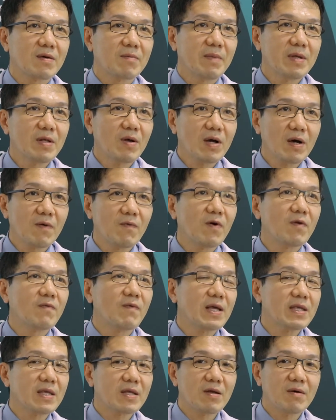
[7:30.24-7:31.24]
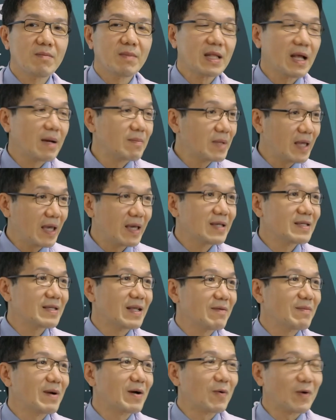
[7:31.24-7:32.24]
ไม่ต้องกังวลว่าจะต้องมาทำเทส
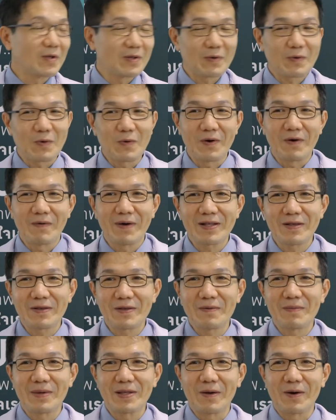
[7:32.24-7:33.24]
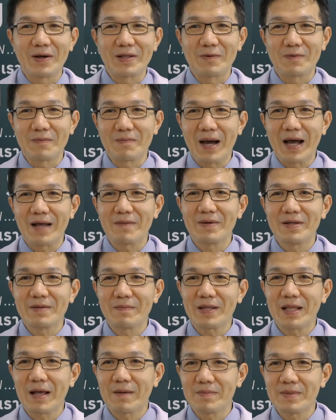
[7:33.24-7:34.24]
นะบางคนกลัวว่าจะต้องมานอนโรงพยาบาลเพื่อ
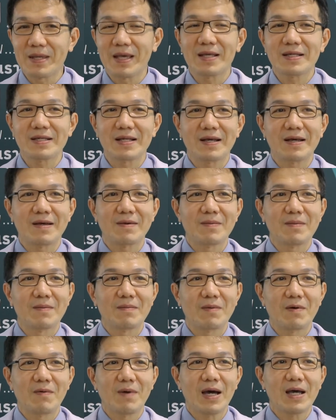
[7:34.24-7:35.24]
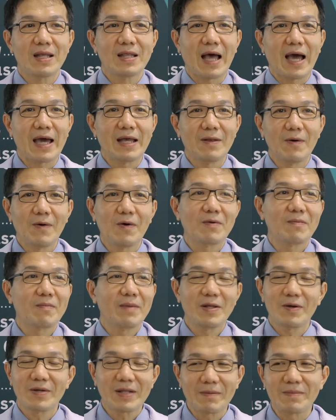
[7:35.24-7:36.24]
มาทำเทสนะฮะเพราะว่าหลายโรค
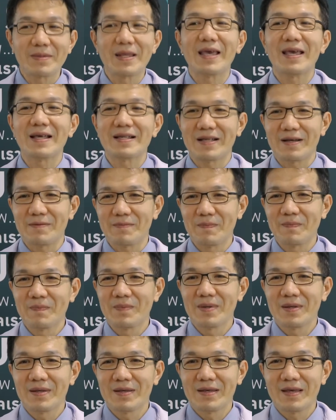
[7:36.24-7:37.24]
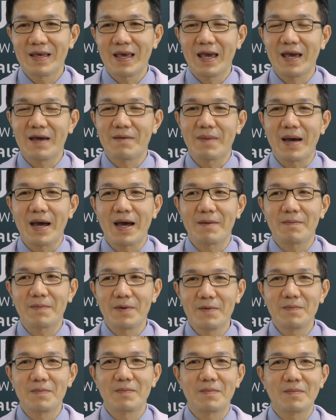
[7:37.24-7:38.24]
ไม่ต้องทำเทสครับแค่มา
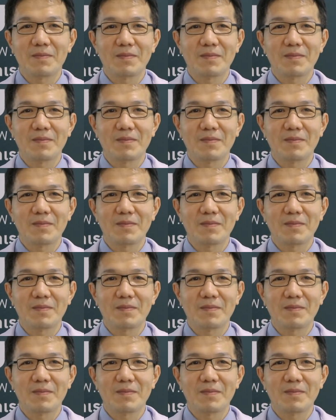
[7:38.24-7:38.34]
ปุ๊บ